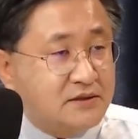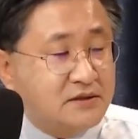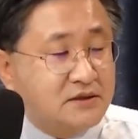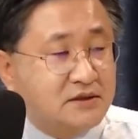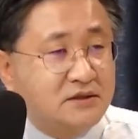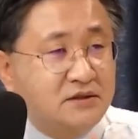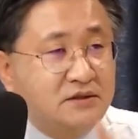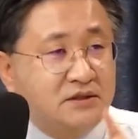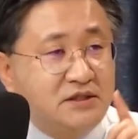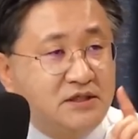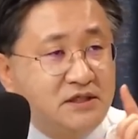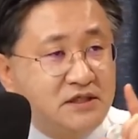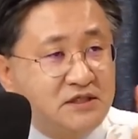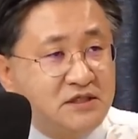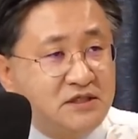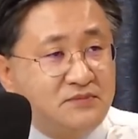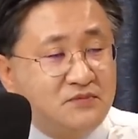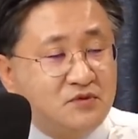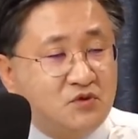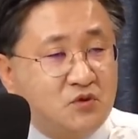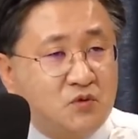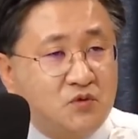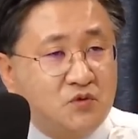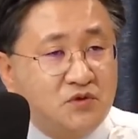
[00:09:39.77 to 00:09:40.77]
그
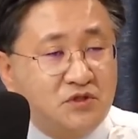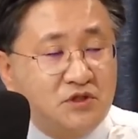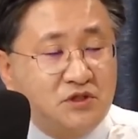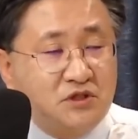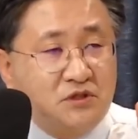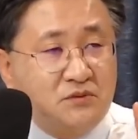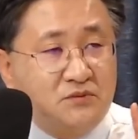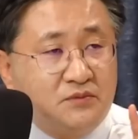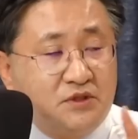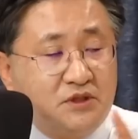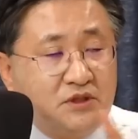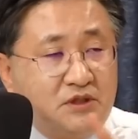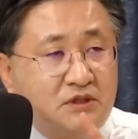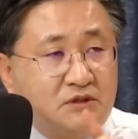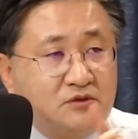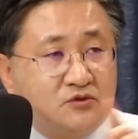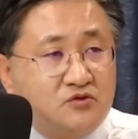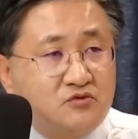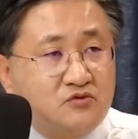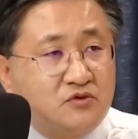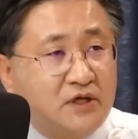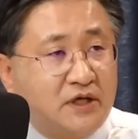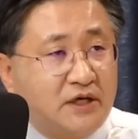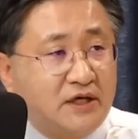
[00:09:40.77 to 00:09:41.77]
이심송심을
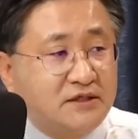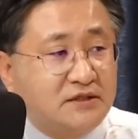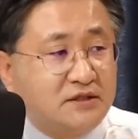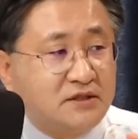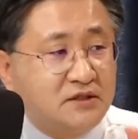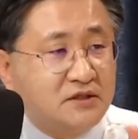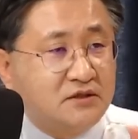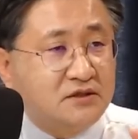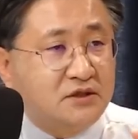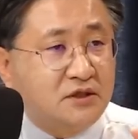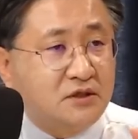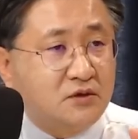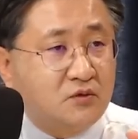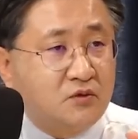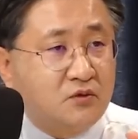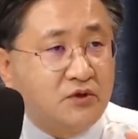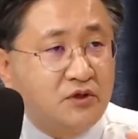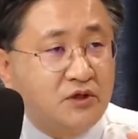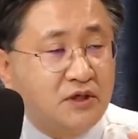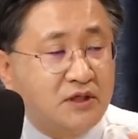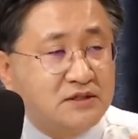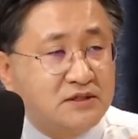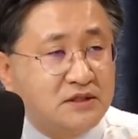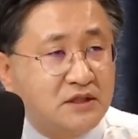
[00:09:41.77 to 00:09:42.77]
중간에서
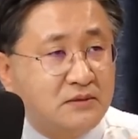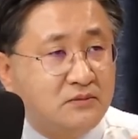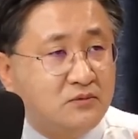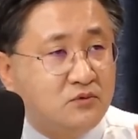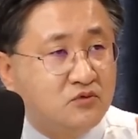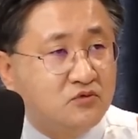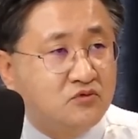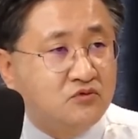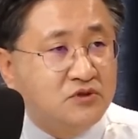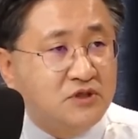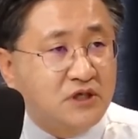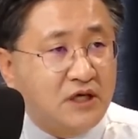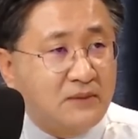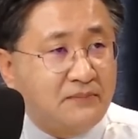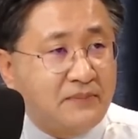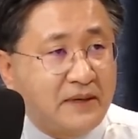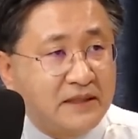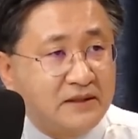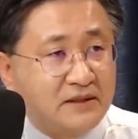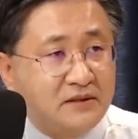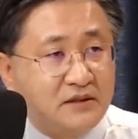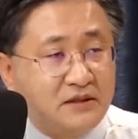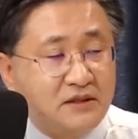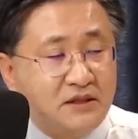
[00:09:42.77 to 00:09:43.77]
연결고리를 한 사람이 누구냐
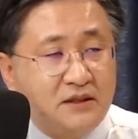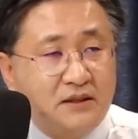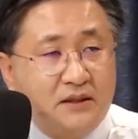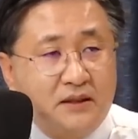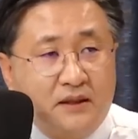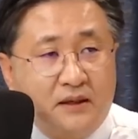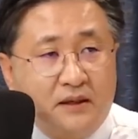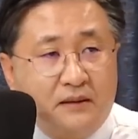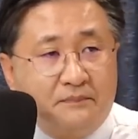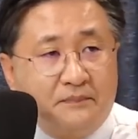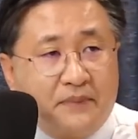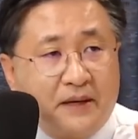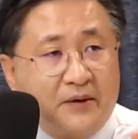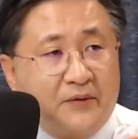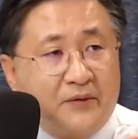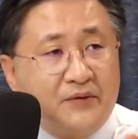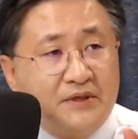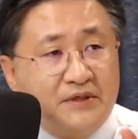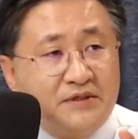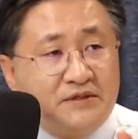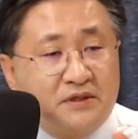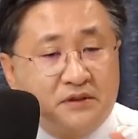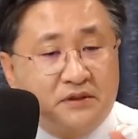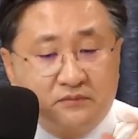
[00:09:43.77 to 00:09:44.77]
봤더니 바로
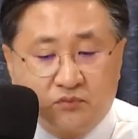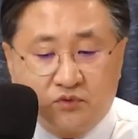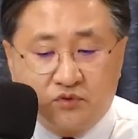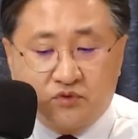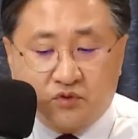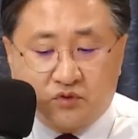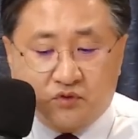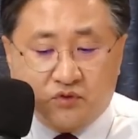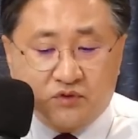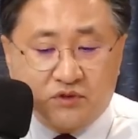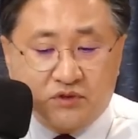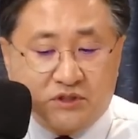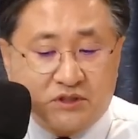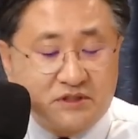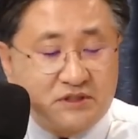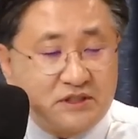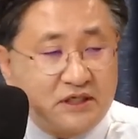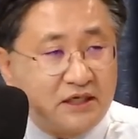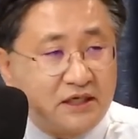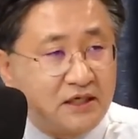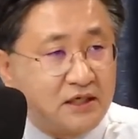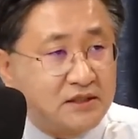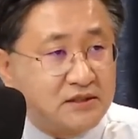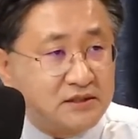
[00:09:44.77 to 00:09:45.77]
이
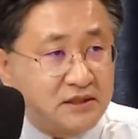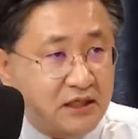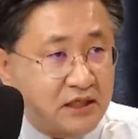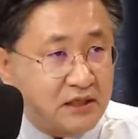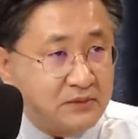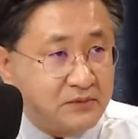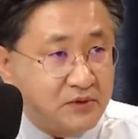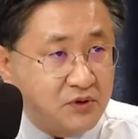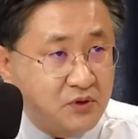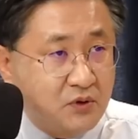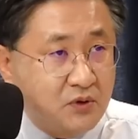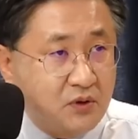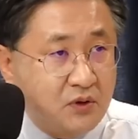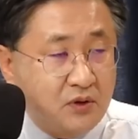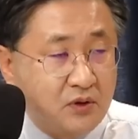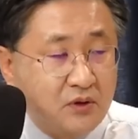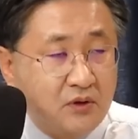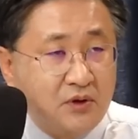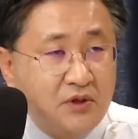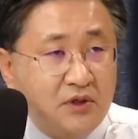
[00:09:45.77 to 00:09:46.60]
정무조정실장이라는 사람이고